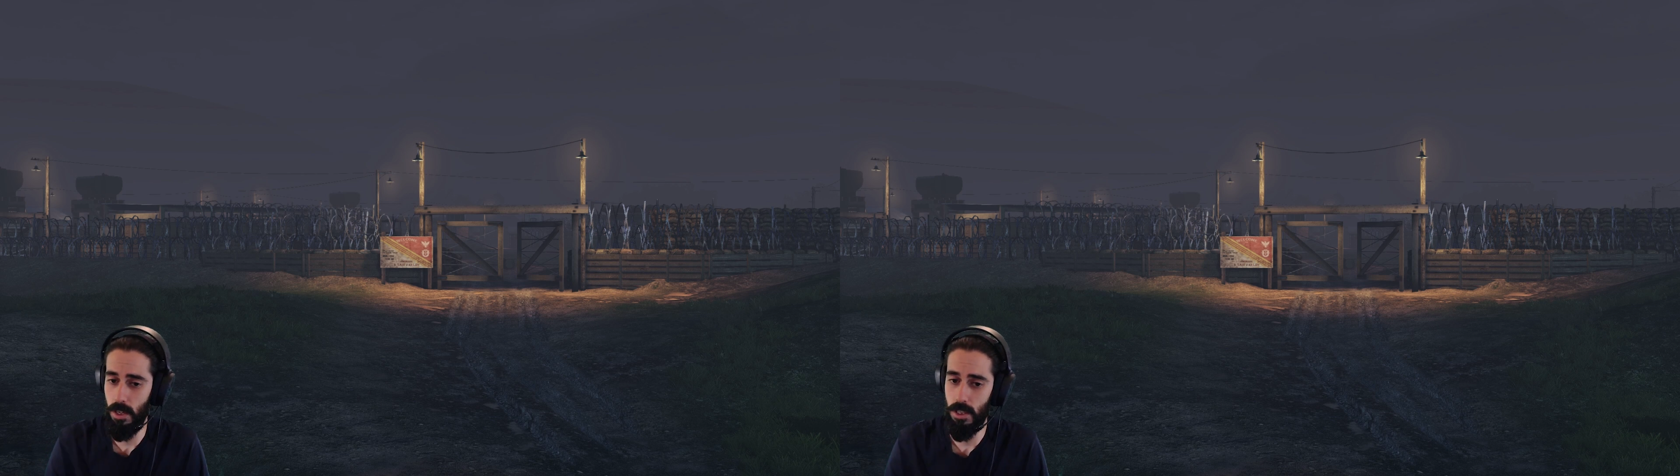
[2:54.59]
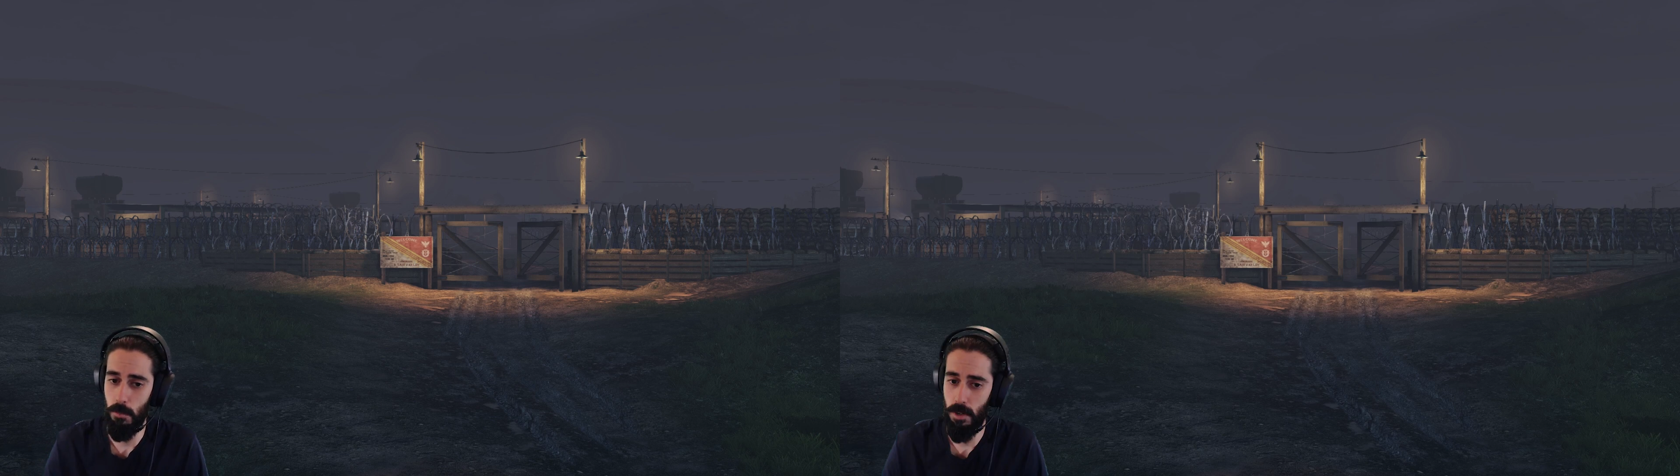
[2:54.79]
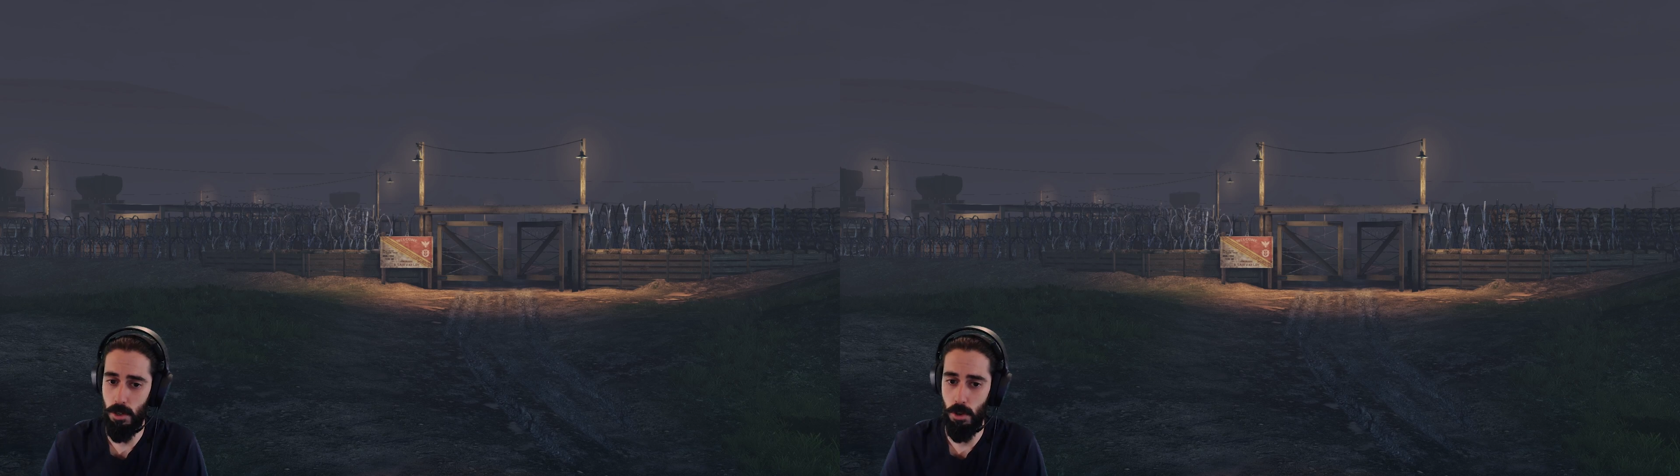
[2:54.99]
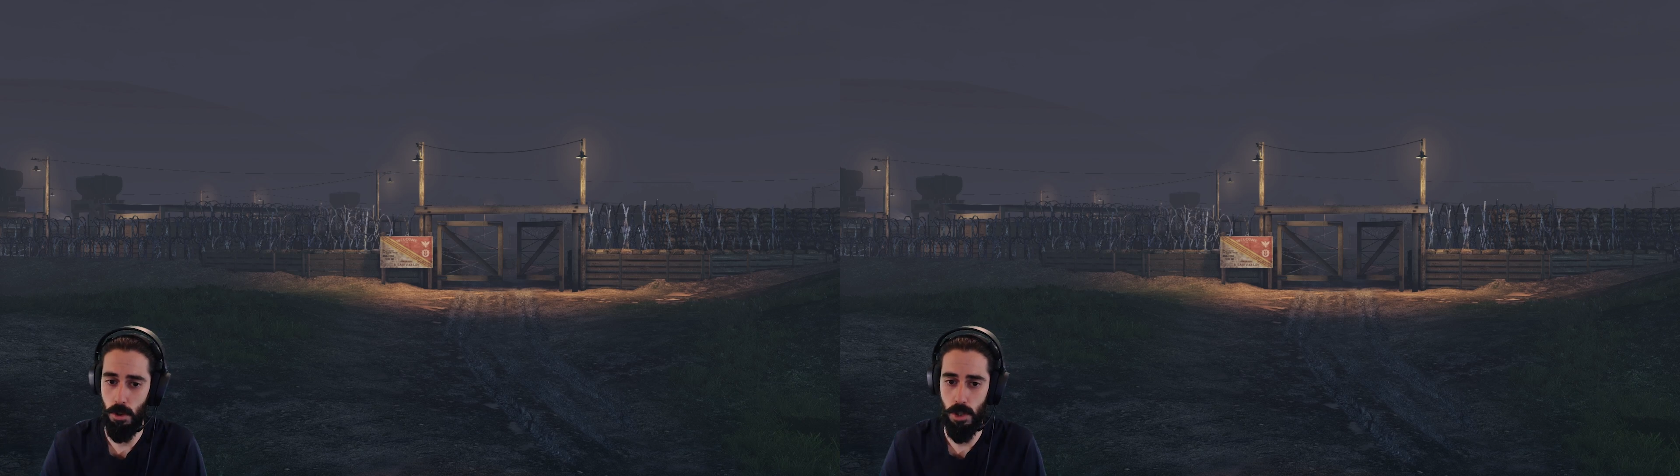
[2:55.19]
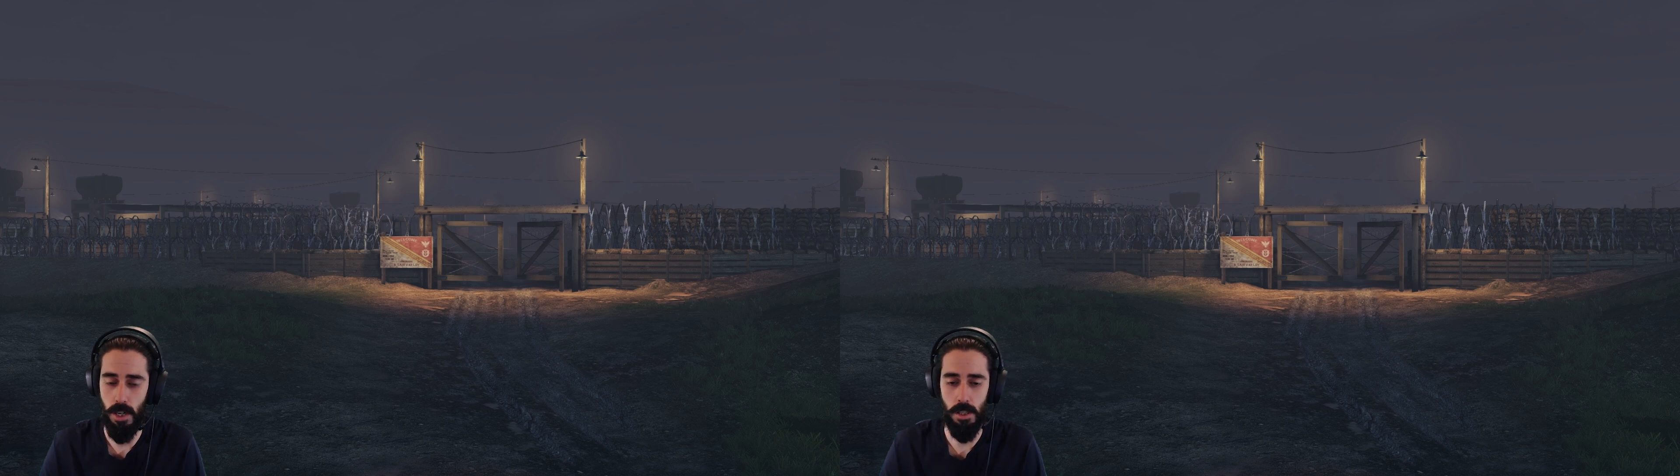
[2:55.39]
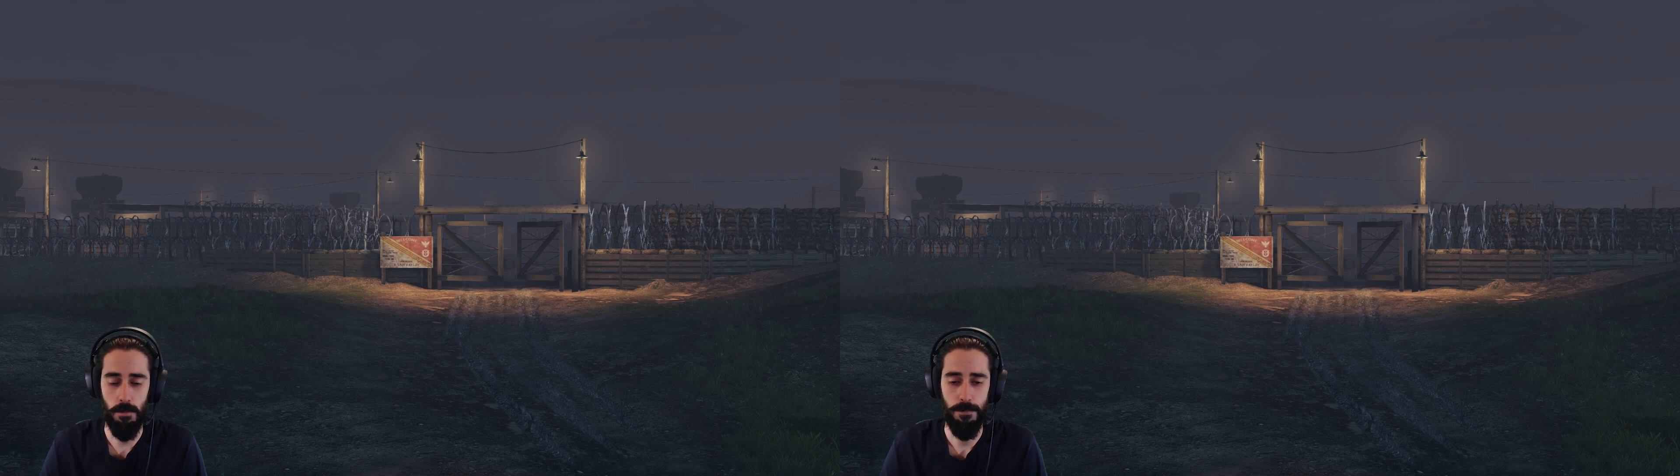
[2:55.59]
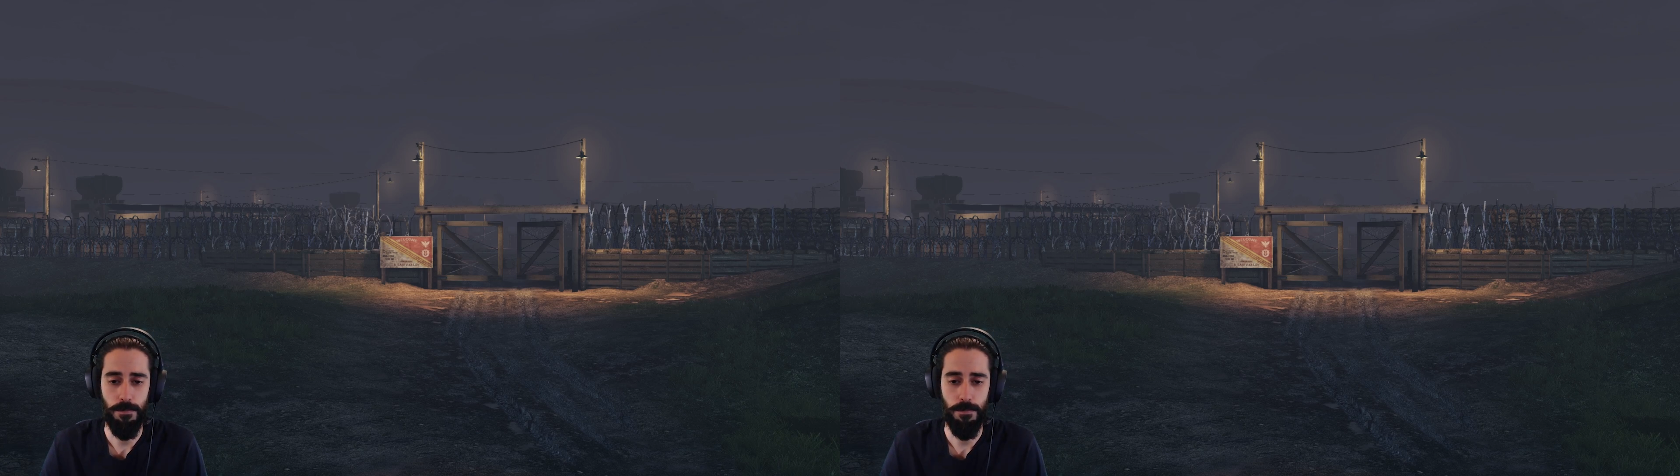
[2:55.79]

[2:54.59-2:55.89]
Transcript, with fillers: yaşayabiliriz. Göreceğiz.